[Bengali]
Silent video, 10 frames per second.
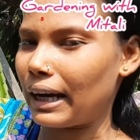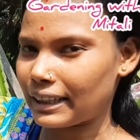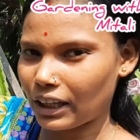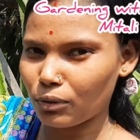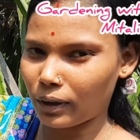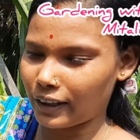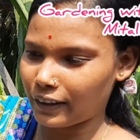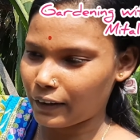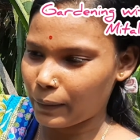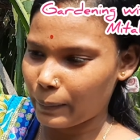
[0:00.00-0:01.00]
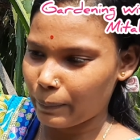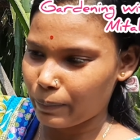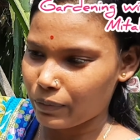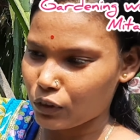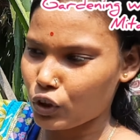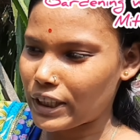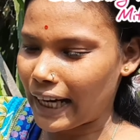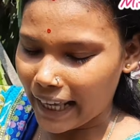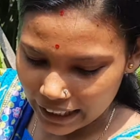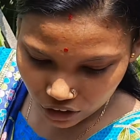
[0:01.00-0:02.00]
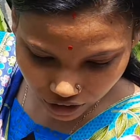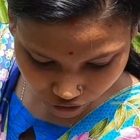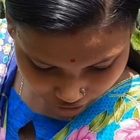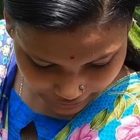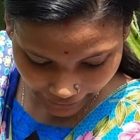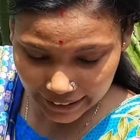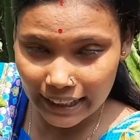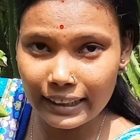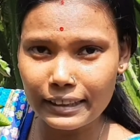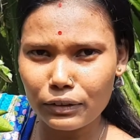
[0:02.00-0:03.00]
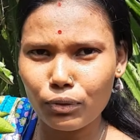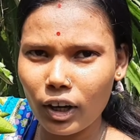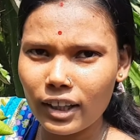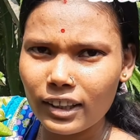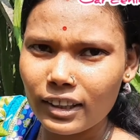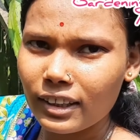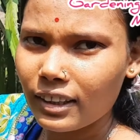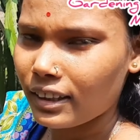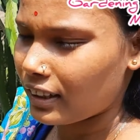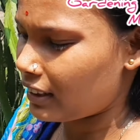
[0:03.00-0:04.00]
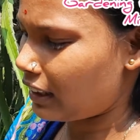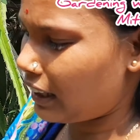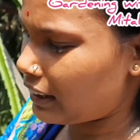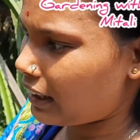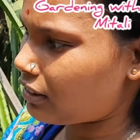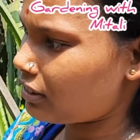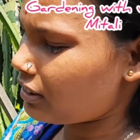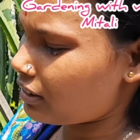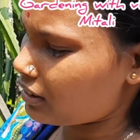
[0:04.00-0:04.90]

মালটাও বলে তো যারা এখনো দেখেননি ফল তারা দেখুন